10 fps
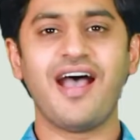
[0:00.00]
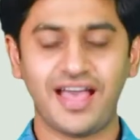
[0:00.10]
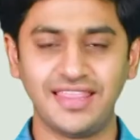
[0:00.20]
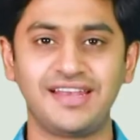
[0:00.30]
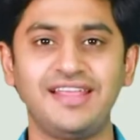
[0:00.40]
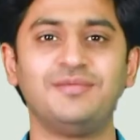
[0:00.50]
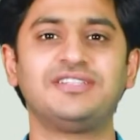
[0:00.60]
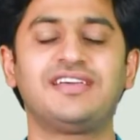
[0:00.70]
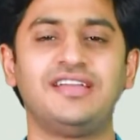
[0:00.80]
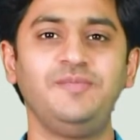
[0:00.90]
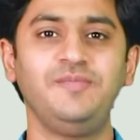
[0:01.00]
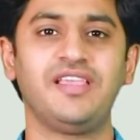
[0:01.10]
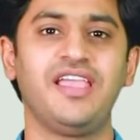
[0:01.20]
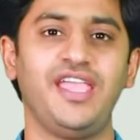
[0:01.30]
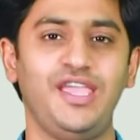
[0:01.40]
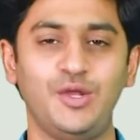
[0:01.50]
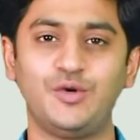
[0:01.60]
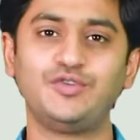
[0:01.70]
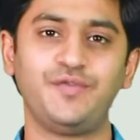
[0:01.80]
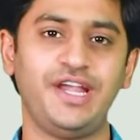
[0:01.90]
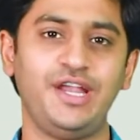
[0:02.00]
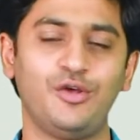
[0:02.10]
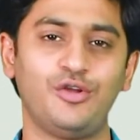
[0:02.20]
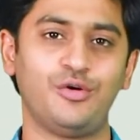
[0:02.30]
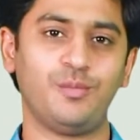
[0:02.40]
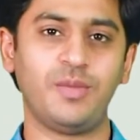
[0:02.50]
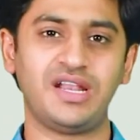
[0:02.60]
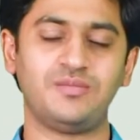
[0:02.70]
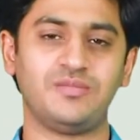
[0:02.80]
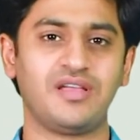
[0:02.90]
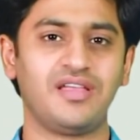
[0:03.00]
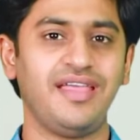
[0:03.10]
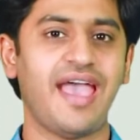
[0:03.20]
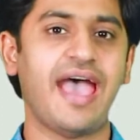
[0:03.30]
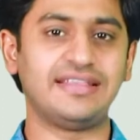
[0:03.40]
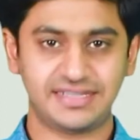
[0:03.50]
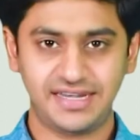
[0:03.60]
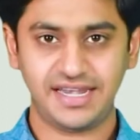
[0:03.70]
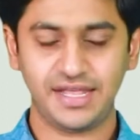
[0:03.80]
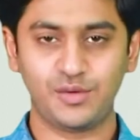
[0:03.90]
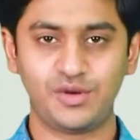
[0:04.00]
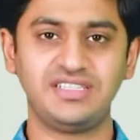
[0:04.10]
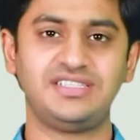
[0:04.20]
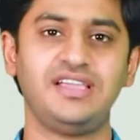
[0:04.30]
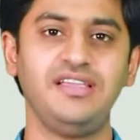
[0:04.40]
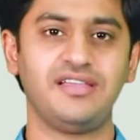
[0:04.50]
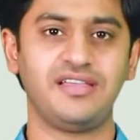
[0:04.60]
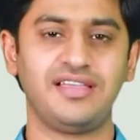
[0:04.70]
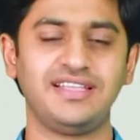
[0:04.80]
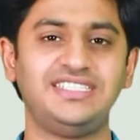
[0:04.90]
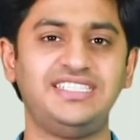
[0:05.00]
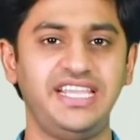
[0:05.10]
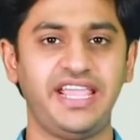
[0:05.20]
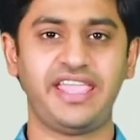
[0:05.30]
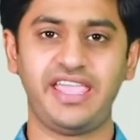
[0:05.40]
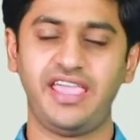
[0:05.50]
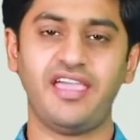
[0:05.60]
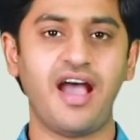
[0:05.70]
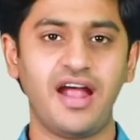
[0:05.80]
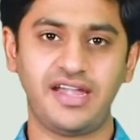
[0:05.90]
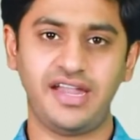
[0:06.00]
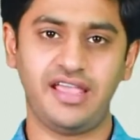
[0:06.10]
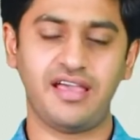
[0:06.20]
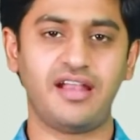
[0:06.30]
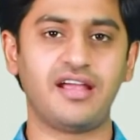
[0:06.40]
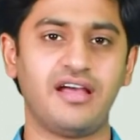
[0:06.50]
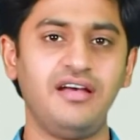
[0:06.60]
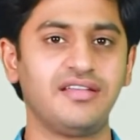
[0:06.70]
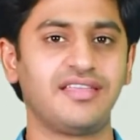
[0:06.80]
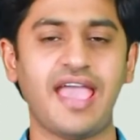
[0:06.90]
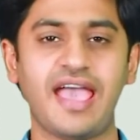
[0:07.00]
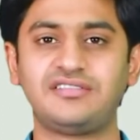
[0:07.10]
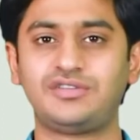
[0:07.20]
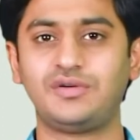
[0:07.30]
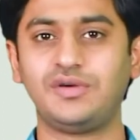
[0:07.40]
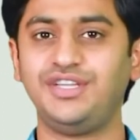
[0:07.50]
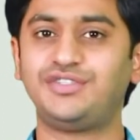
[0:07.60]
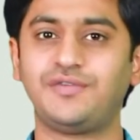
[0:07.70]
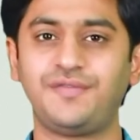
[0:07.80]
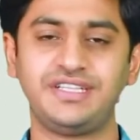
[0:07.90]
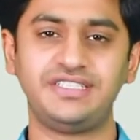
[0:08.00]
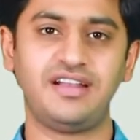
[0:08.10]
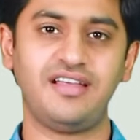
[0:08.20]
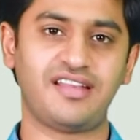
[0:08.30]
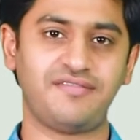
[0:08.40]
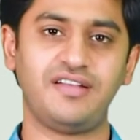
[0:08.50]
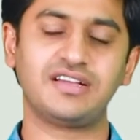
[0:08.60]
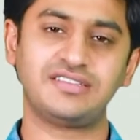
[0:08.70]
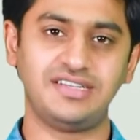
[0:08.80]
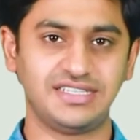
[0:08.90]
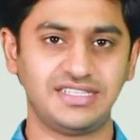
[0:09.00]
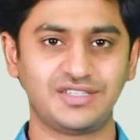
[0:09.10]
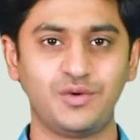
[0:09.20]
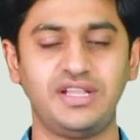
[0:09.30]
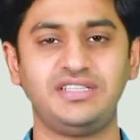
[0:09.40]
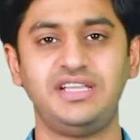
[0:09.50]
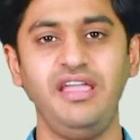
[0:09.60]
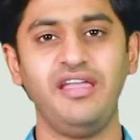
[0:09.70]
అందరికీ నమస్కారం ఈరోజు వీడియోలో మనం అసిడిటీ గురించి జీఈఆర్డి e అనగా గ్యాస్ట్రో ఈసోఫేజియల్ రిఫ్లక్స్ డిసీజ్ గురించి